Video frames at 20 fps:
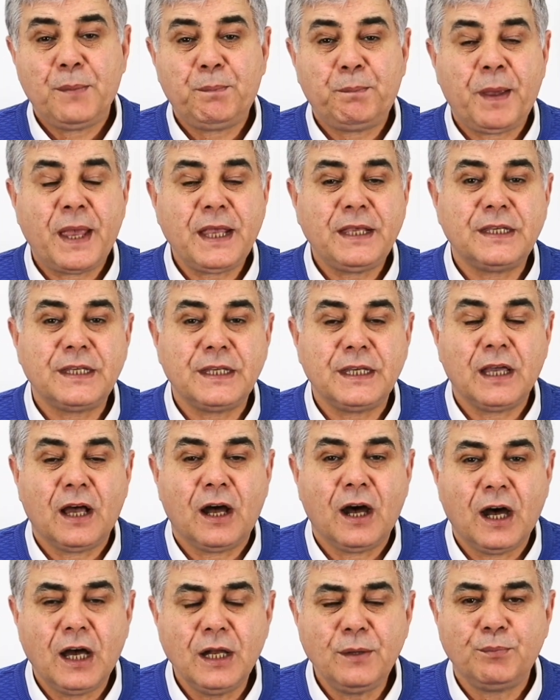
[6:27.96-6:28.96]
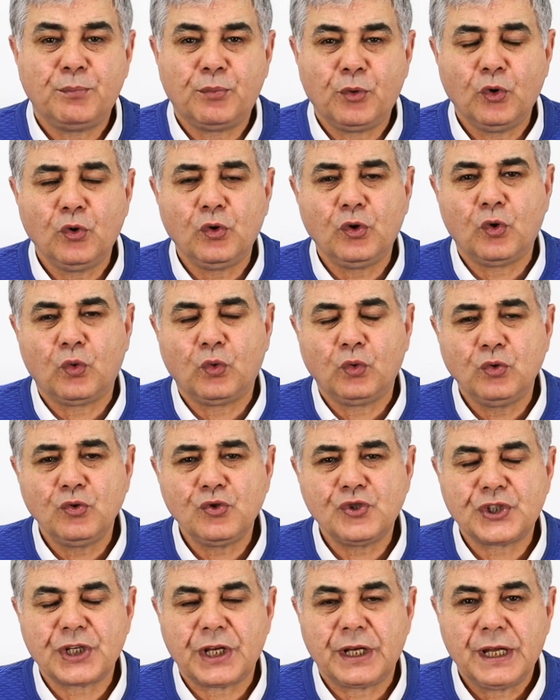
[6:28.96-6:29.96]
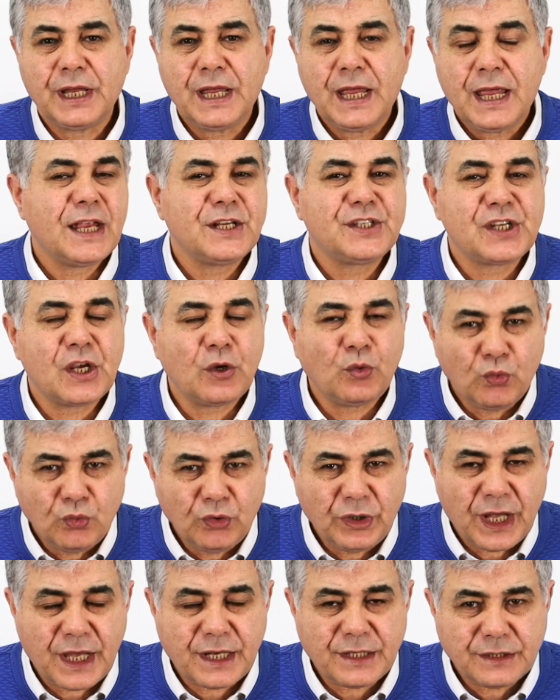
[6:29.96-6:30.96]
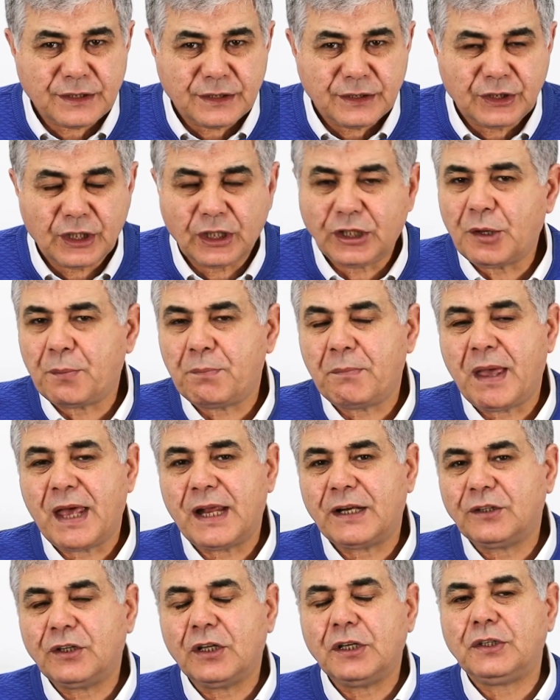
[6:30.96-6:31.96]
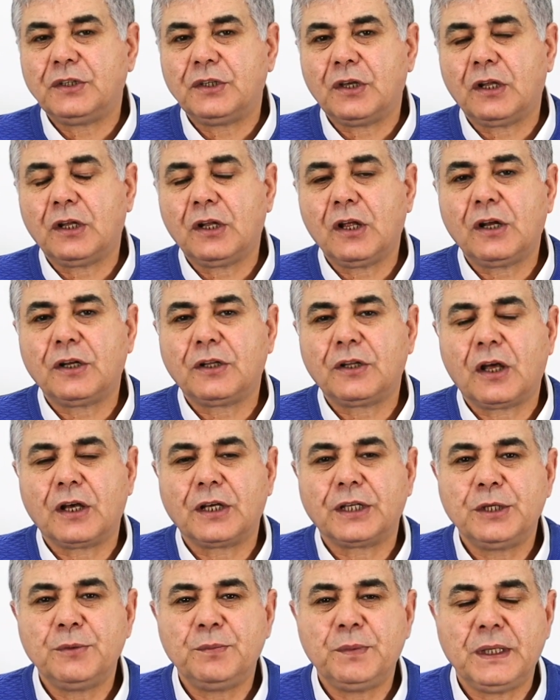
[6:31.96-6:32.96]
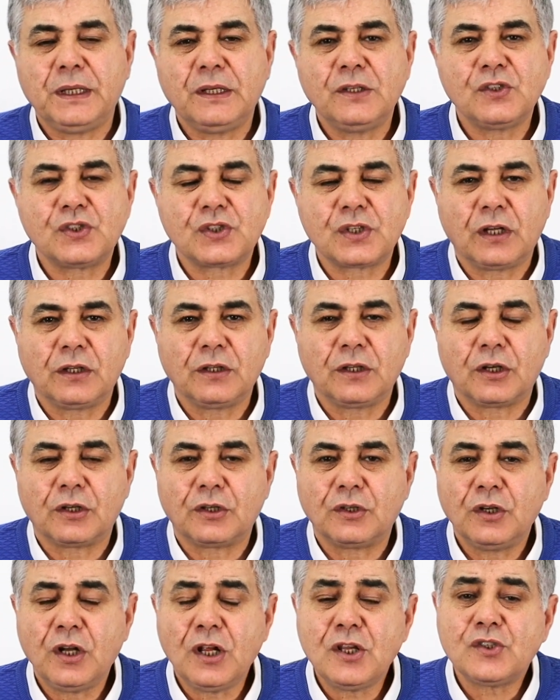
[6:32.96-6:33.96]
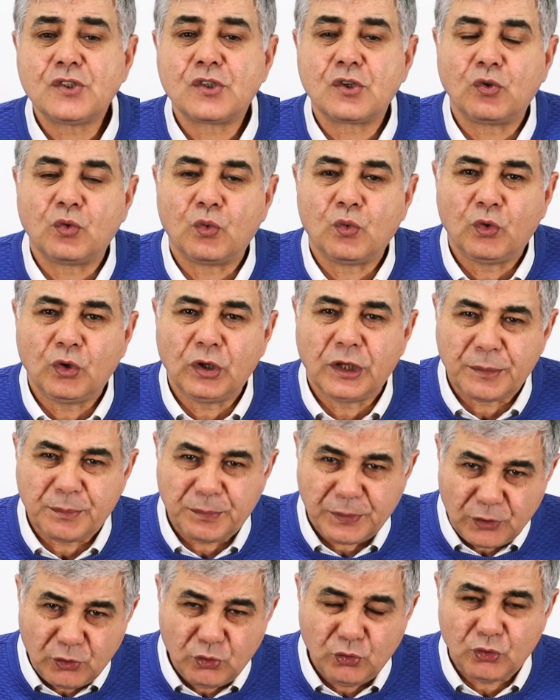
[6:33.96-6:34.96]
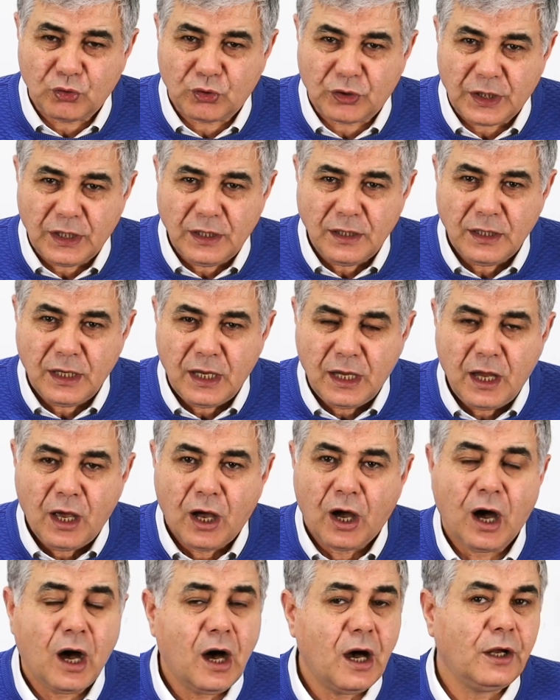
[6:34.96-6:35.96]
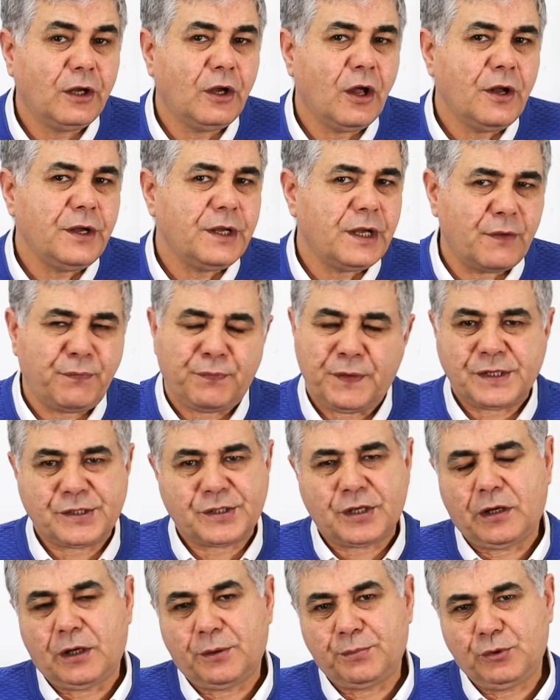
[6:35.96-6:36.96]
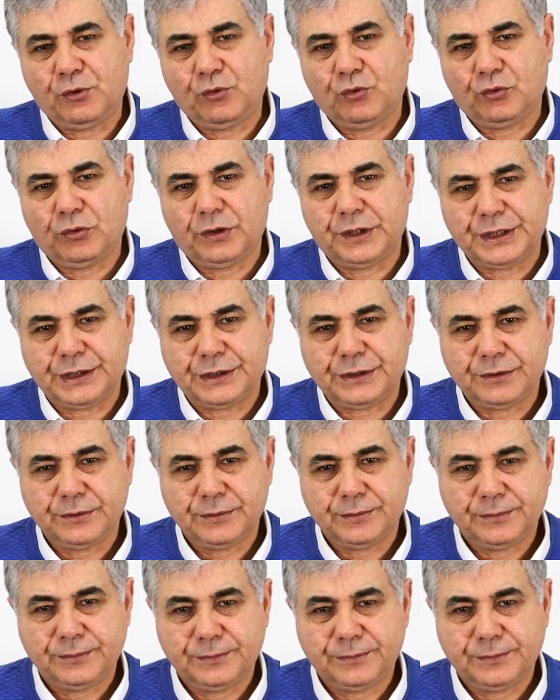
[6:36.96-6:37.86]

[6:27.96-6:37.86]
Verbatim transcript: E peki hal böyle olunca Ece Üner ya da Merdan Yanardağ gibi insanlar nasıl olabiliyor da hala nefes alabiliyorlar?